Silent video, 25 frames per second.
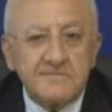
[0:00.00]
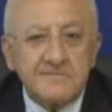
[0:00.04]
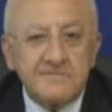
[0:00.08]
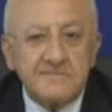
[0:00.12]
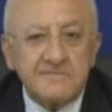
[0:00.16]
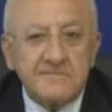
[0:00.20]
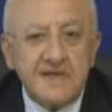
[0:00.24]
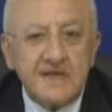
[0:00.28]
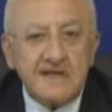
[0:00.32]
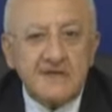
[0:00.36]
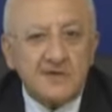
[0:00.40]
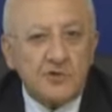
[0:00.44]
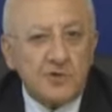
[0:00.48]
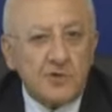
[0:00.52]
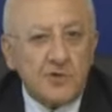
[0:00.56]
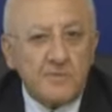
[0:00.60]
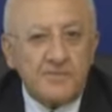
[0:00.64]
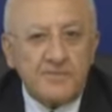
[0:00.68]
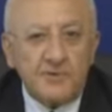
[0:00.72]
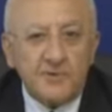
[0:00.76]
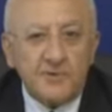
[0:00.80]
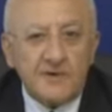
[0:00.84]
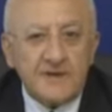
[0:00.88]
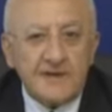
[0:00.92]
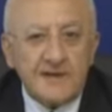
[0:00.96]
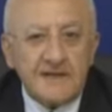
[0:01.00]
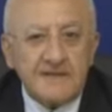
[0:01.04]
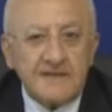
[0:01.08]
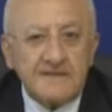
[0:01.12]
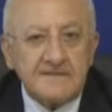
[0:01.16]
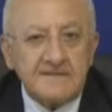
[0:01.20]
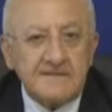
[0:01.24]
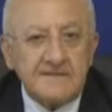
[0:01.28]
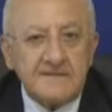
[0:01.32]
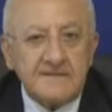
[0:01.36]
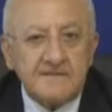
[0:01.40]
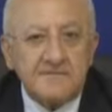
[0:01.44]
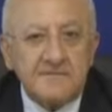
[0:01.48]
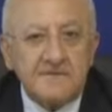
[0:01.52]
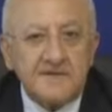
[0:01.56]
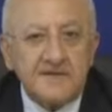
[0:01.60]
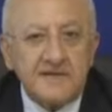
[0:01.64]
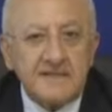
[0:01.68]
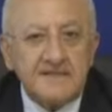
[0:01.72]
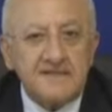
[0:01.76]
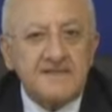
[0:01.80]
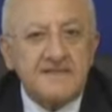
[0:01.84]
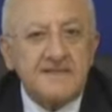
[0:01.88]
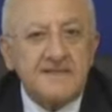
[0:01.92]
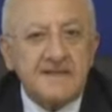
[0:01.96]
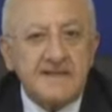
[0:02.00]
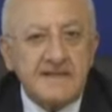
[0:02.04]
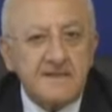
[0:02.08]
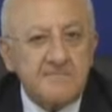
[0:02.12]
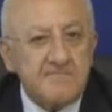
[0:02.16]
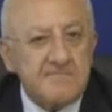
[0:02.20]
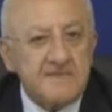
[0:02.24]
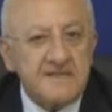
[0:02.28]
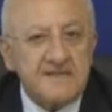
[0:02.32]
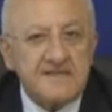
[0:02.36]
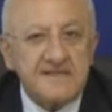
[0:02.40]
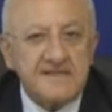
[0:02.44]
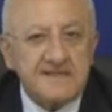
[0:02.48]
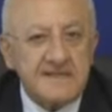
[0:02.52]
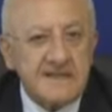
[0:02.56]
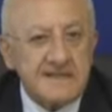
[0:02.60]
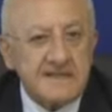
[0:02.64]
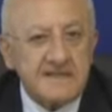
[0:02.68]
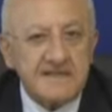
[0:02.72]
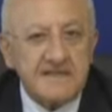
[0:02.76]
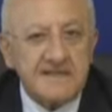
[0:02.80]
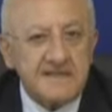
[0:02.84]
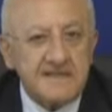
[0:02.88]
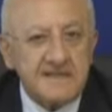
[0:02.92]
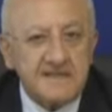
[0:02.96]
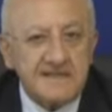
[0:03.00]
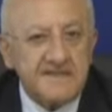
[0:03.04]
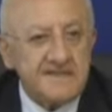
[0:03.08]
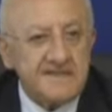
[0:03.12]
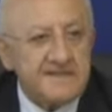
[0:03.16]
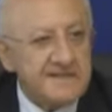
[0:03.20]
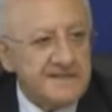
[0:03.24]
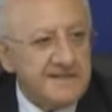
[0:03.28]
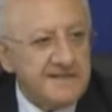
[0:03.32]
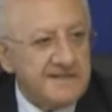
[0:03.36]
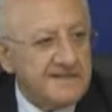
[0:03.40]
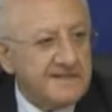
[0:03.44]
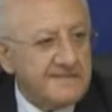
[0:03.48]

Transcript: è troppo grande per essere messa in crisi.